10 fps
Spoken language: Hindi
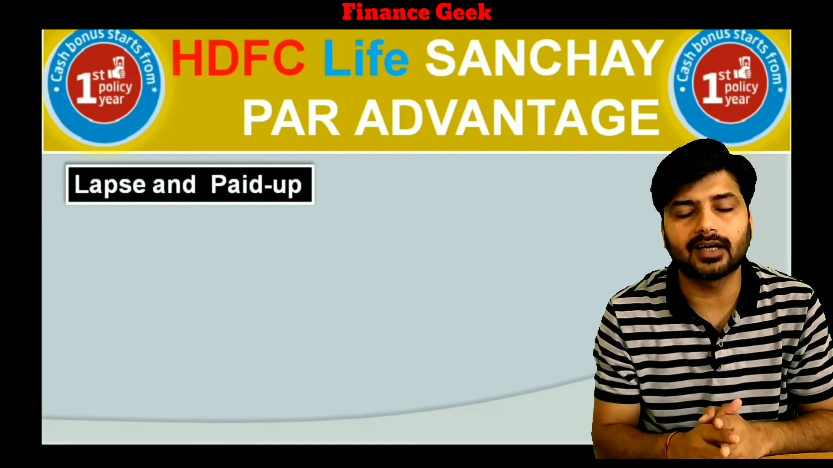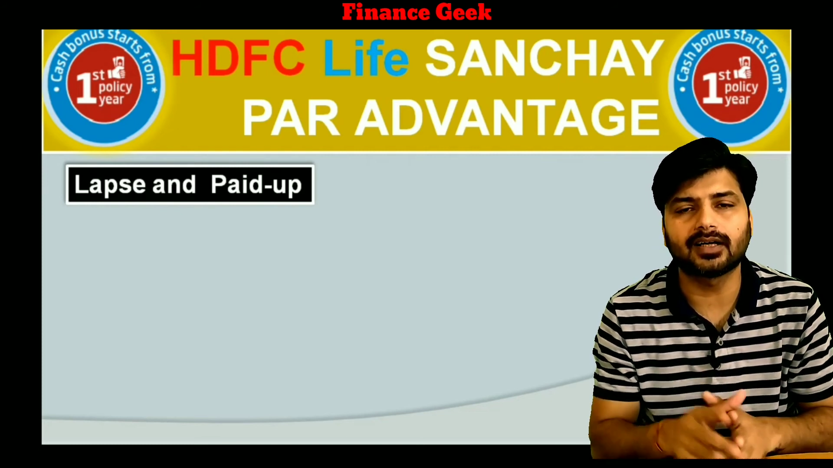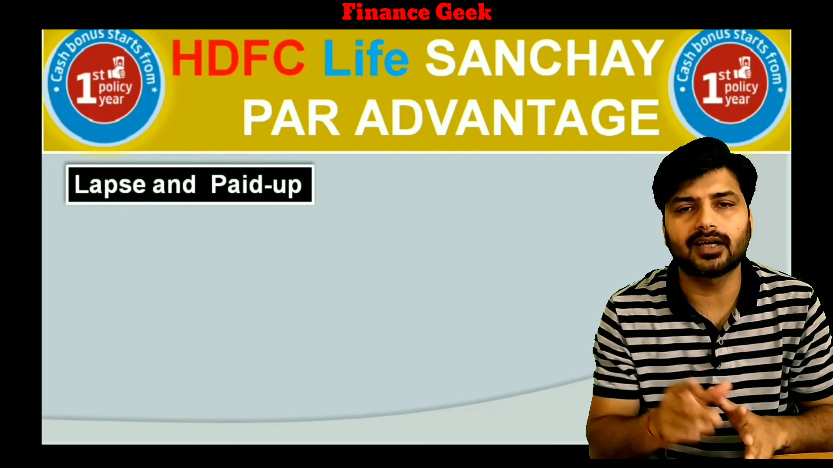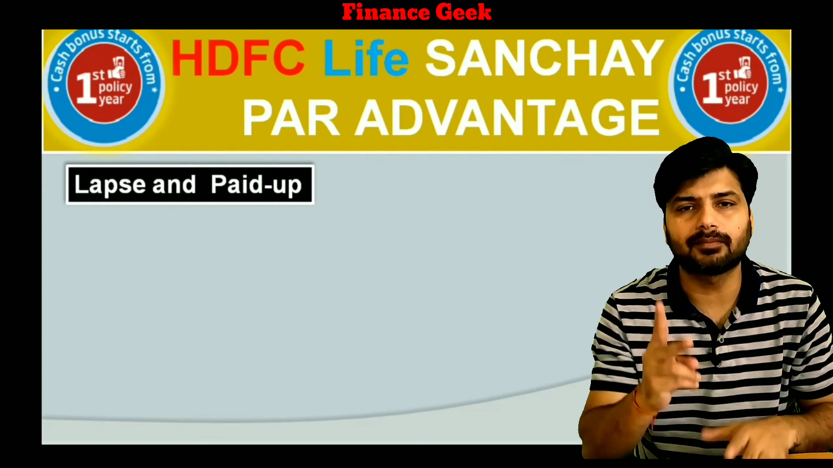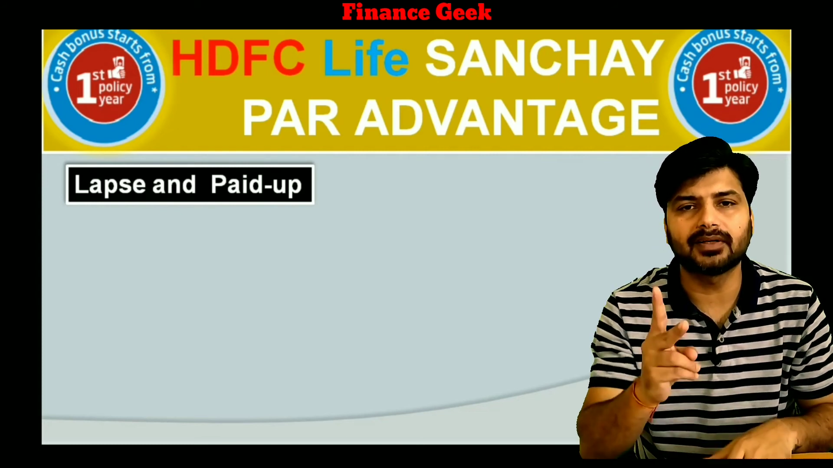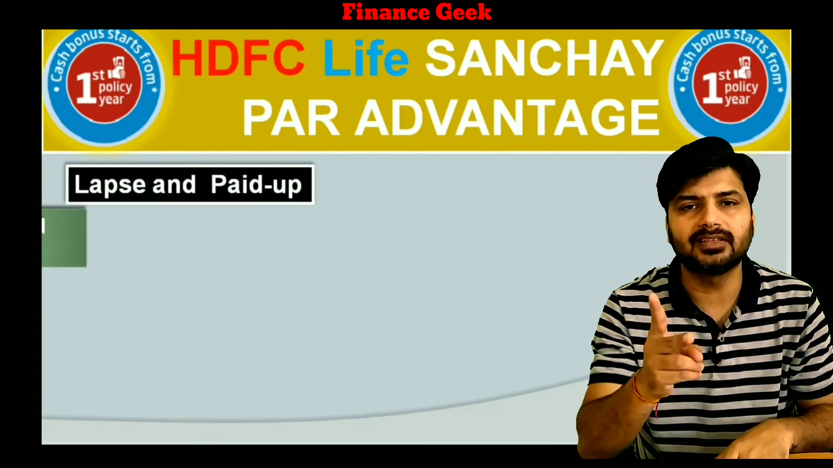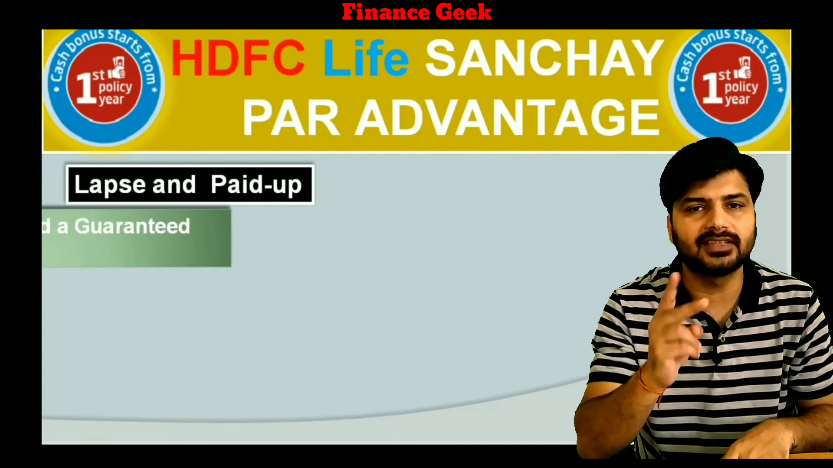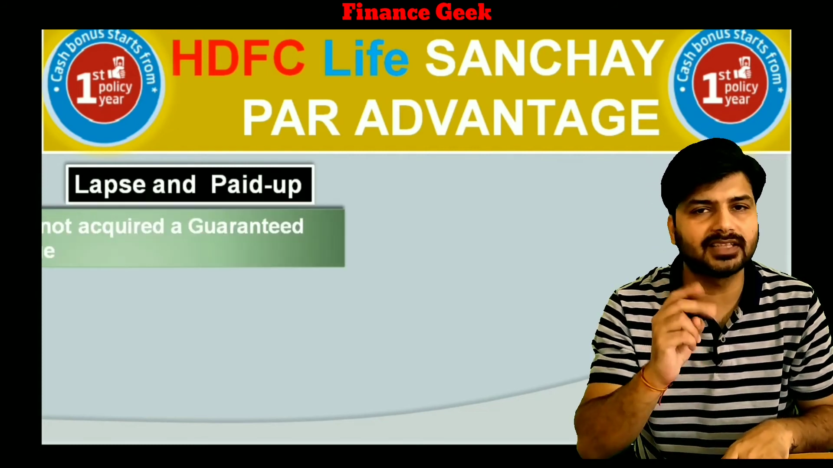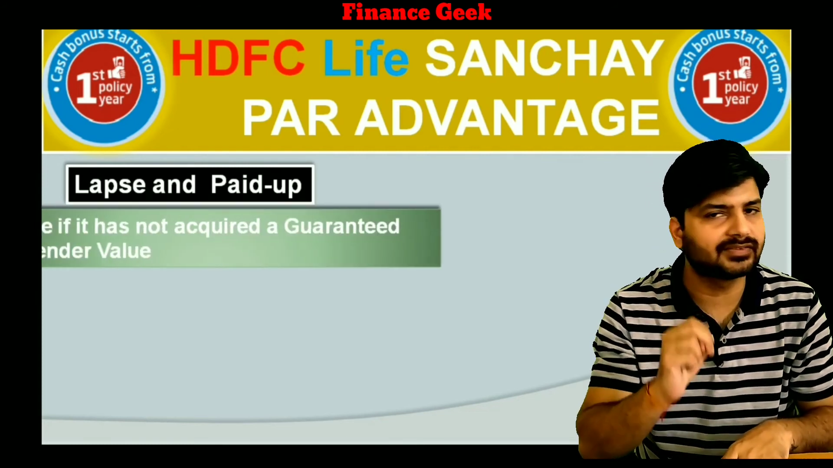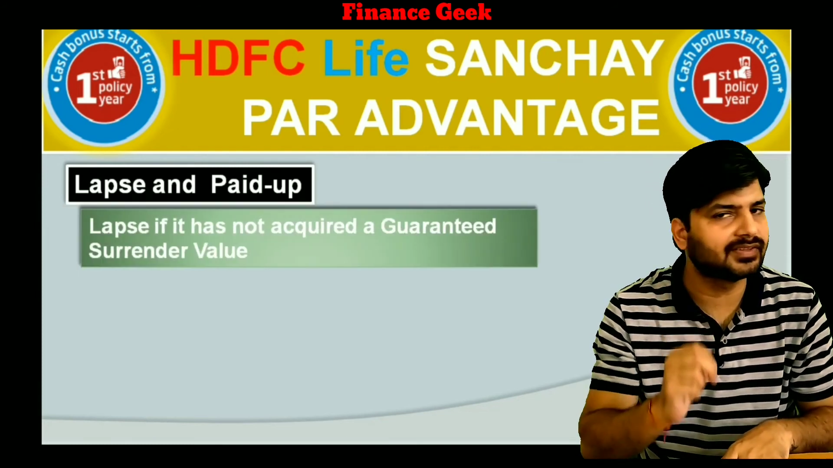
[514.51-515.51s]
अगर आपने
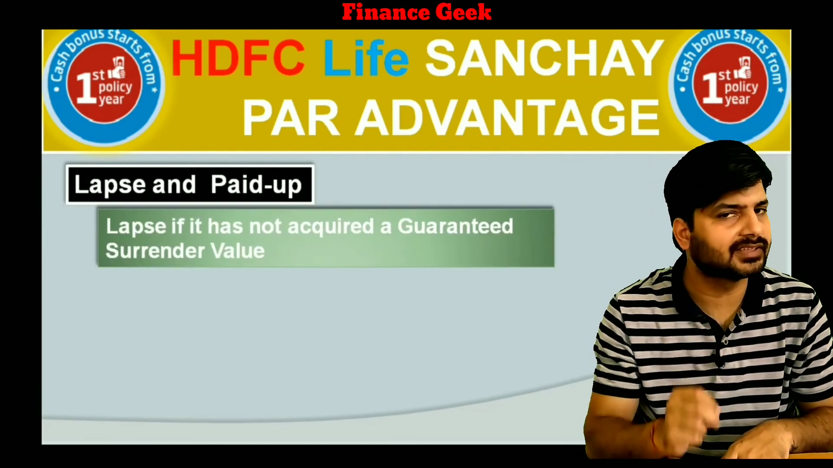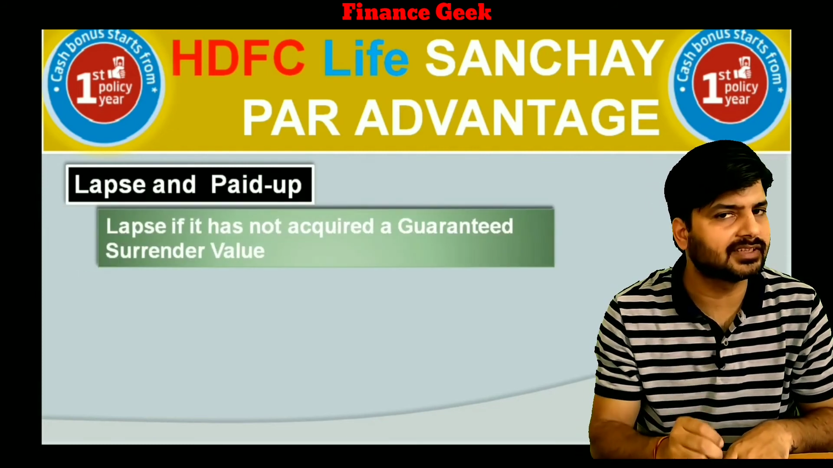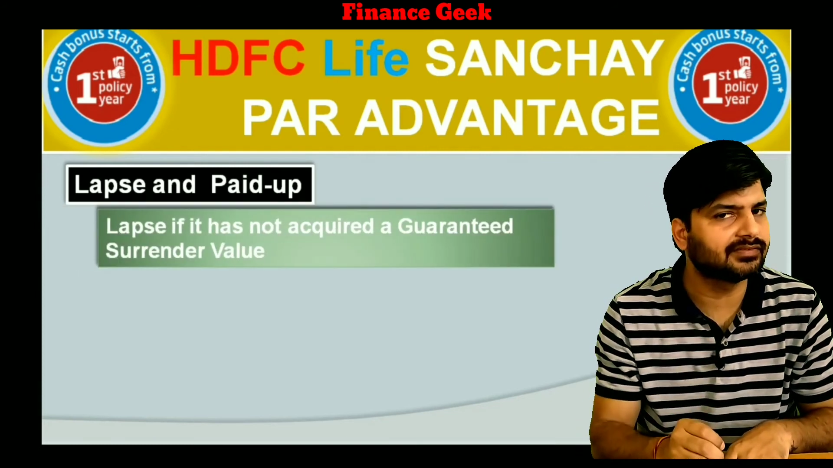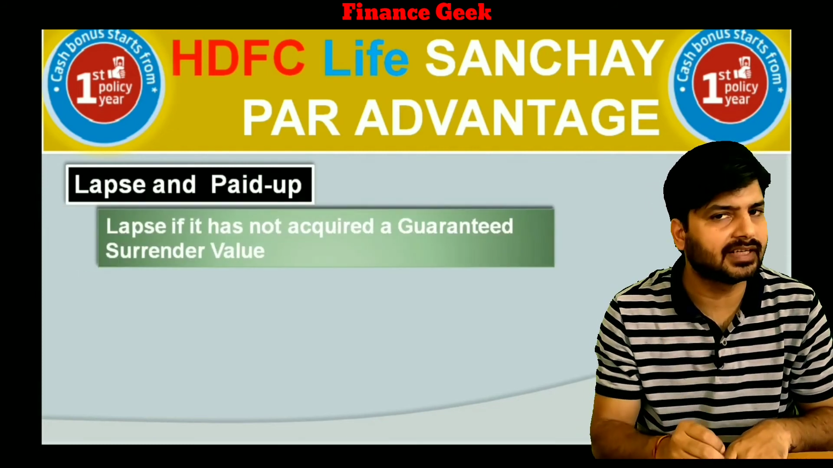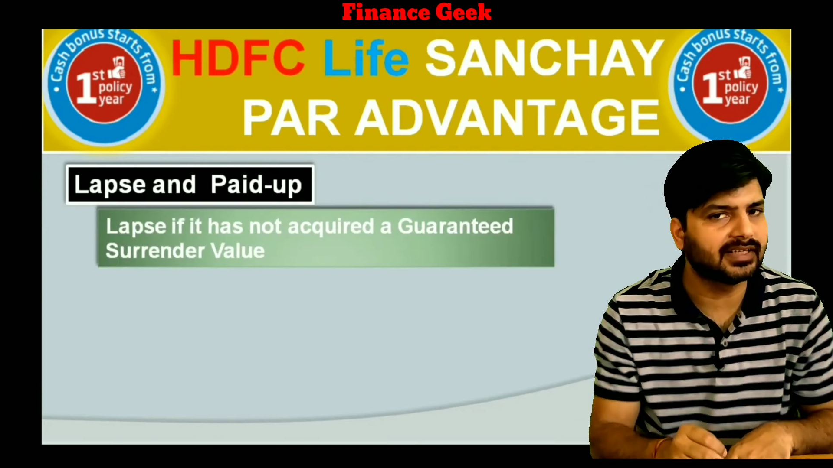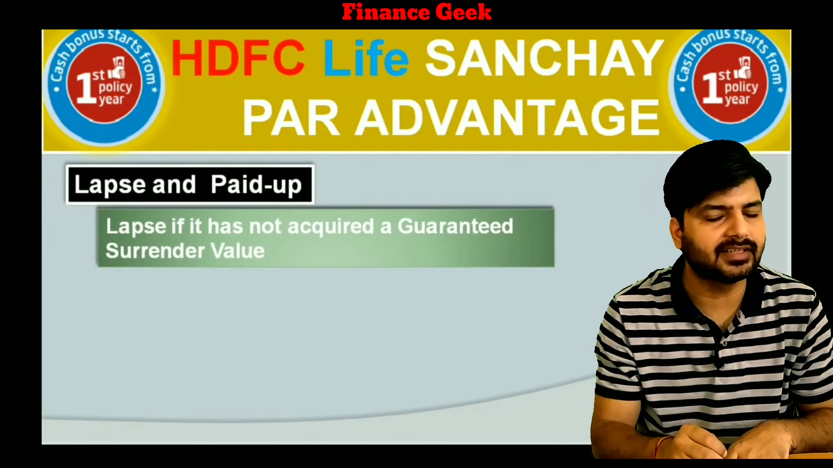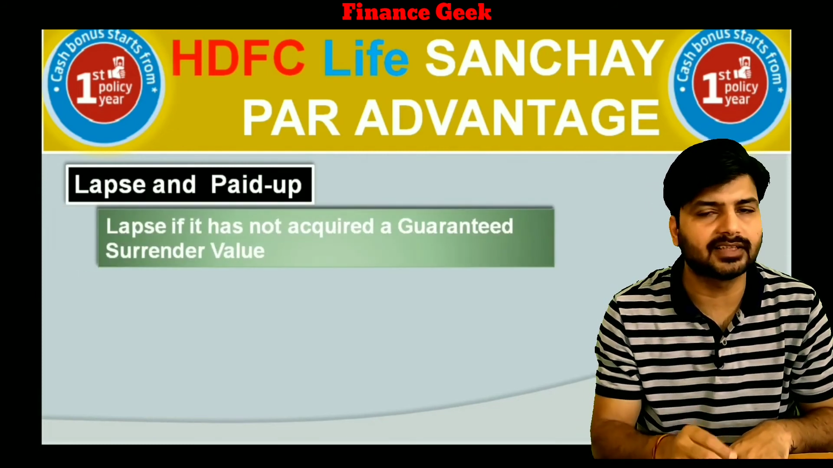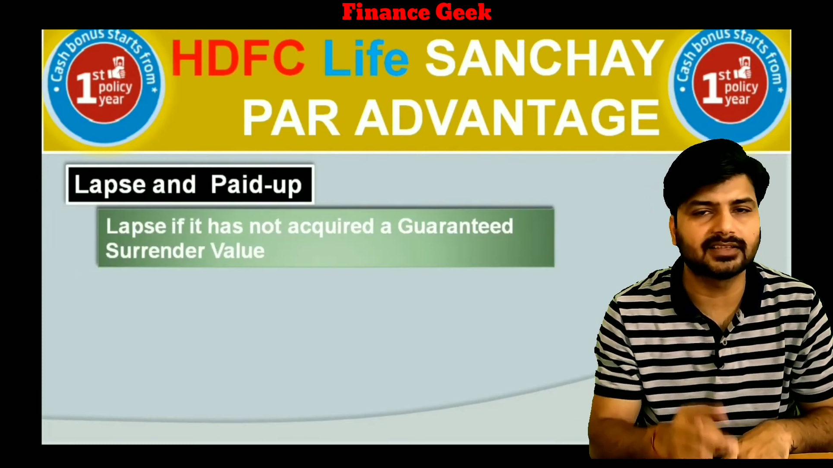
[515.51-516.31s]
जीएसटी अचीव नहीं किया